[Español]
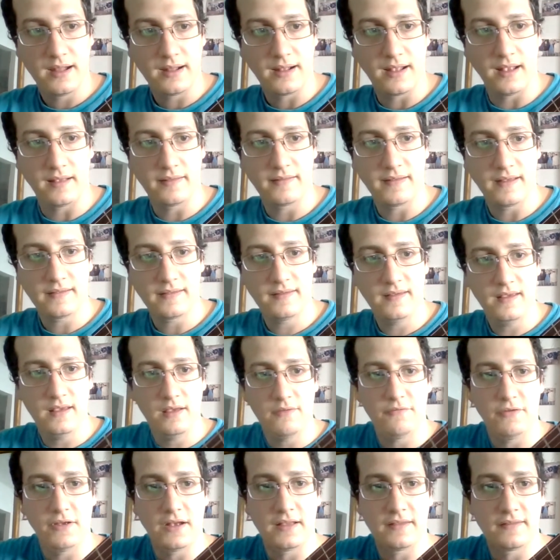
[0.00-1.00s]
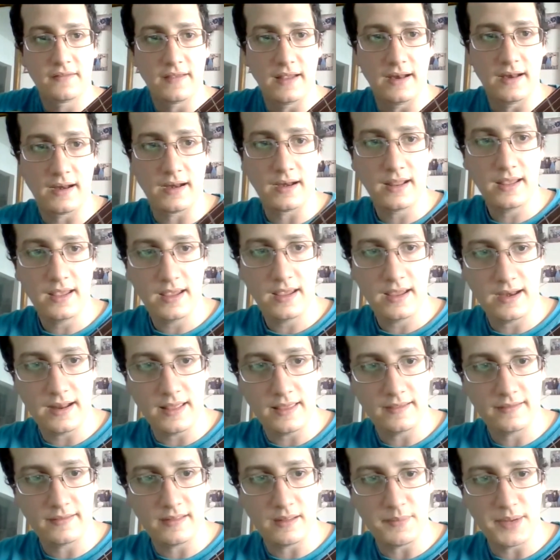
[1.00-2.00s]
que es así, fíjense, el re era
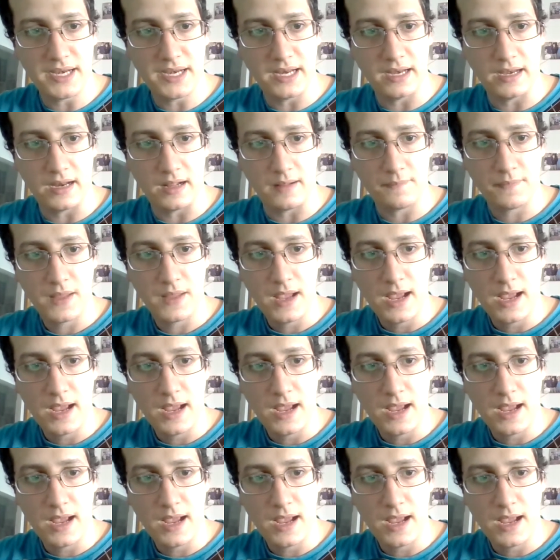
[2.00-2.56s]
de esta manera.